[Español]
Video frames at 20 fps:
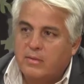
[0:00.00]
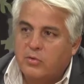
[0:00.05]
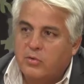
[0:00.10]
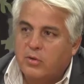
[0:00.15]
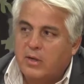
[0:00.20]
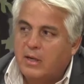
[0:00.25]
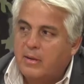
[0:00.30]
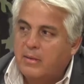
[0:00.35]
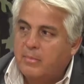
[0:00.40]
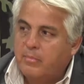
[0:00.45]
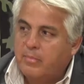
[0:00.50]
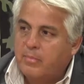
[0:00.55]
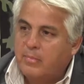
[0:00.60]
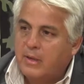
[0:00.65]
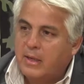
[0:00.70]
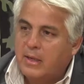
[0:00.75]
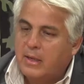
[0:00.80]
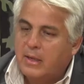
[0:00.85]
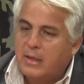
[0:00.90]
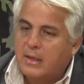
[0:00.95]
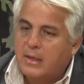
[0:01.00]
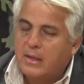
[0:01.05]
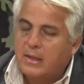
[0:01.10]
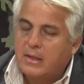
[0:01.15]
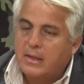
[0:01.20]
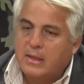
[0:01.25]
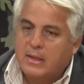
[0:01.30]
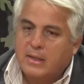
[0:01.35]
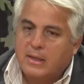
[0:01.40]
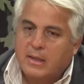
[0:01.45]
todas
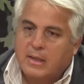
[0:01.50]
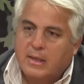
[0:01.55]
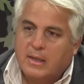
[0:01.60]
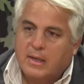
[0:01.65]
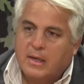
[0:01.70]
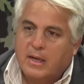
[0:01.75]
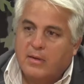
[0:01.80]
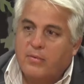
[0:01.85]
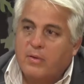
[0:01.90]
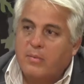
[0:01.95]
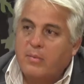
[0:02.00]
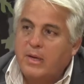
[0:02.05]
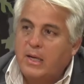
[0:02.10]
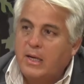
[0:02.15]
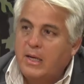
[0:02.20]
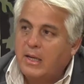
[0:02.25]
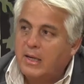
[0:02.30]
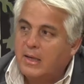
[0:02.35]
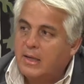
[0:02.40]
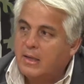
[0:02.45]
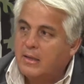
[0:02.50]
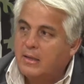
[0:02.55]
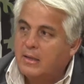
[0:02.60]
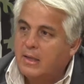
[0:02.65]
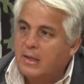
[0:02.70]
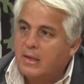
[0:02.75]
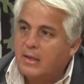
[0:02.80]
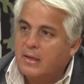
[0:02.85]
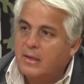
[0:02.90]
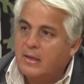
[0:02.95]
las, familias que,
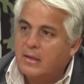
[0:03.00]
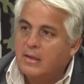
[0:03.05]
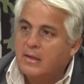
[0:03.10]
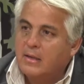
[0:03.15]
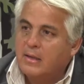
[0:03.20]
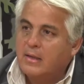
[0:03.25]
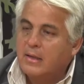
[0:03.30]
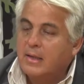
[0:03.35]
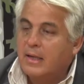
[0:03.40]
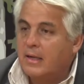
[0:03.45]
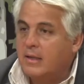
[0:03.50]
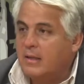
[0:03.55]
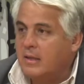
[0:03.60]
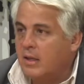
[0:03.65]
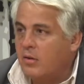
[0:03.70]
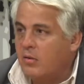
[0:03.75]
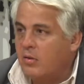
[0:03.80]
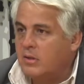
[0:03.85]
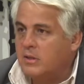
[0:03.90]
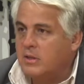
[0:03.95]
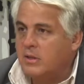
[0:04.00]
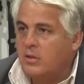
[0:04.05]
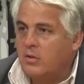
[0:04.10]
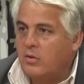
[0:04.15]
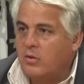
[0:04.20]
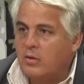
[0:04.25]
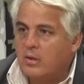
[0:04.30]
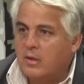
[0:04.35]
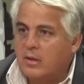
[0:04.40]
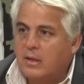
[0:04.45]
están, que han estado
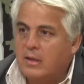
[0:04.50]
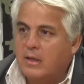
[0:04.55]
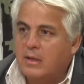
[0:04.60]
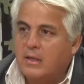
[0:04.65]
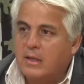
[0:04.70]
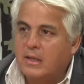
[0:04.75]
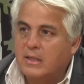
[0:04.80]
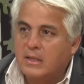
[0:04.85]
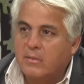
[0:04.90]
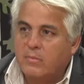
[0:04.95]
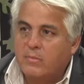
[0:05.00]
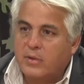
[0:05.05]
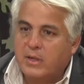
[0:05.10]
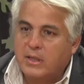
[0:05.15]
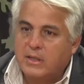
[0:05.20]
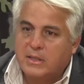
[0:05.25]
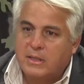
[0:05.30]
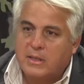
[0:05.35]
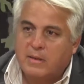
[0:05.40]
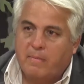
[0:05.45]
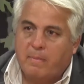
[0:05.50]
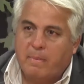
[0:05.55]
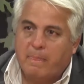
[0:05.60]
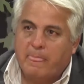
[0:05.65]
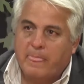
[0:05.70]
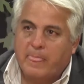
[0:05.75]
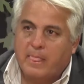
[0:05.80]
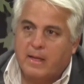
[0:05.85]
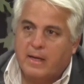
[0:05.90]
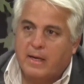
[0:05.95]
alrededor de, esa empresa,
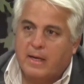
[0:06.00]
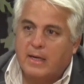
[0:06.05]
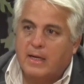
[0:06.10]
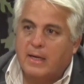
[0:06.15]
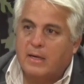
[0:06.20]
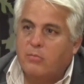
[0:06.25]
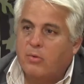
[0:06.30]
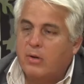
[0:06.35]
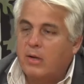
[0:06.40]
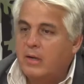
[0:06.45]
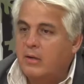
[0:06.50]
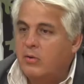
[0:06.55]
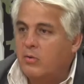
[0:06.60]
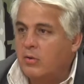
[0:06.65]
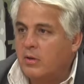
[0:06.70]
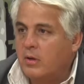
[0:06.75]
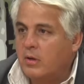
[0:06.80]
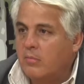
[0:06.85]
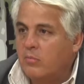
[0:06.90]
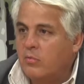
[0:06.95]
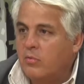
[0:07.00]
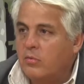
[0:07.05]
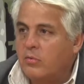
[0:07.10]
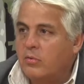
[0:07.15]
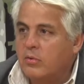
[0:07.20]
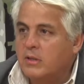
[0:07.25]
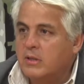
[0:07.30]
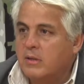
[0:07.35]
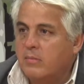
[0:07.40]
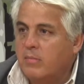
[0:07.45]
a las cuales no queremos
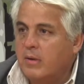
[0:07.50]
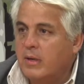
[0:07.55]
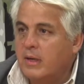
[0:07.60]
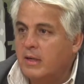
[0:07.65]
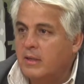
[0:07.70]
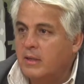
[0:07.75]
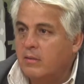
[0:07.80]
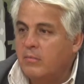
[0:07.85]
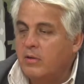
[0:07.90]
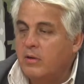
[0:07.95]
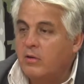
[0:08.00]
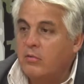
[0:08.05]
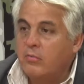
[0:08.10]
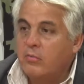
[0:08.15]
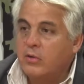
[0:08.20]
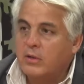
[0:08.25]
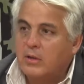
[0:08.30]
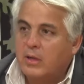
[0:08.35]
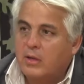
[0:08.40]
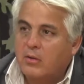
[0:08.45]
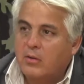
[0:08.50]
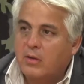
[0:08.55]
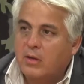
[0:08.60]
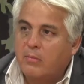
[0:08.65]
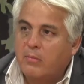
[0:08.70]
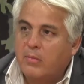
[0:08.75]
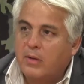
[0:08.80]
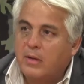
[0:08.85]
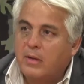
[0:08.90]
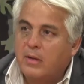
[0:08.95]
desamparar también y como Estado
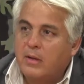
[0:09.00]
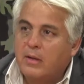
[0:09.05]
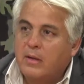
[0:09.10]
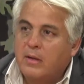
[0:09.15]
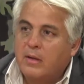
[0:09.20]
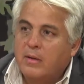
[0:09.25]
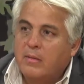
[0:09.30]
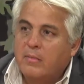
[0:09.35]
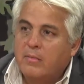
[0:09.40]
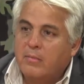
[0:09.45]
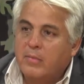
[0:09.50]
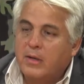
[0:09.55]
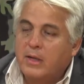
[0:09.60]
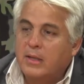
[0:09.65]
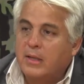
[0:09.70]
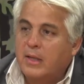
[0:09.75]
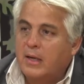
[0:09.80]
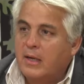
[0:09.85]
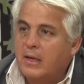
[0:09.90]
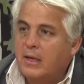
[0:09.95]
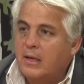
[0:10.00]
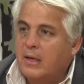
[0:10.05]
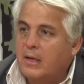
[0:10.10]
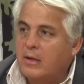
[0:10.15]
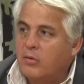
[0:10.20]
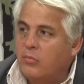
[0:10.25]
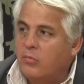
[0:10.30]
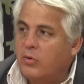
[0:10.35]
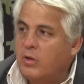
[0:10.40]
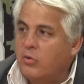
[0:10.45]
también brindarles
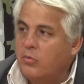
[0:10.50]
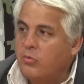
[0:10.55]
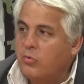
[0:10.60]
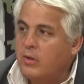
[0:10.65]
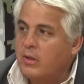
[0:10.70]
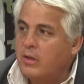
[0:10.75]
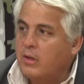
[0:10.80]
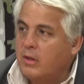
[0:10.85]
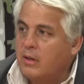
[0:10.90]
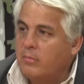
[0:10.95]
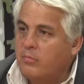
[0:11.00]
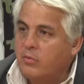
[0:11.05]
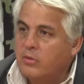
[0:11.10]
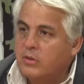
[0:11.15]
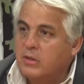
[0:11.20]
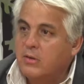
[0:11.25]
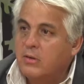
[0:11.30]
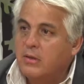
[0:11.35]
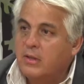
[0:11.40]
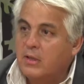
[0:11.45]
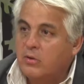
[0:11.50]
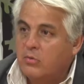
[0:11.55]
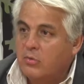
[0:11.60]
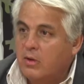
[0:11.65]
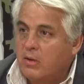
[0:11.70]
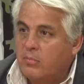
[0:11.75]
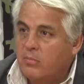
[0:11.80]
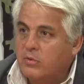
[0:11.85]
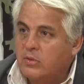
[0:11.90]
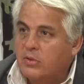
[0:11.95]
alguna ayuda en la dentro de
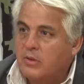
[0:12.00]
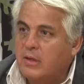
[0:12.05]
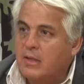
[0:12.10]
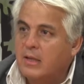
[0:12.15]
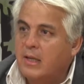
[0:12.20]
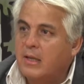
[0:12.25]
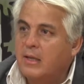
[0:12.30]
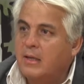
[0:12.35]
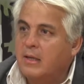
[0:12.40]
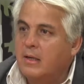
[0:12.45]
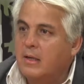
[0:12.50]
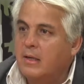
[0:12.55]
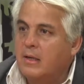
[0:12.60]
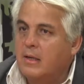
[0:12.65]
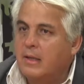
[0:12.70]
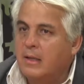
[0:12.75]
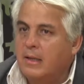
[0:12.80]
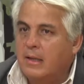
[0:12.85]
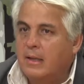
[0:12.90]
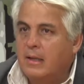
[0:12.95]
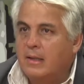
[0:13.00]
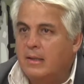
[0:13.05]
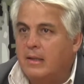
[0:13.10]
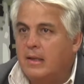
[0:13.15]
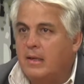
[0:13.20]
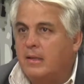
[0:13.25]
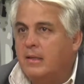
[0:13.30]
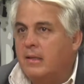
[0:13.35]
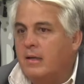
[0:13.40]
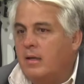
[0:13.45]
la posibilidad del, del
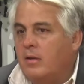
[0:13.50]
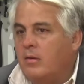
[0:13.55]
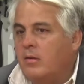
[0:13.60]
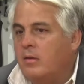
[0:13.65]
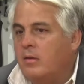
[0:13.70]
Estado.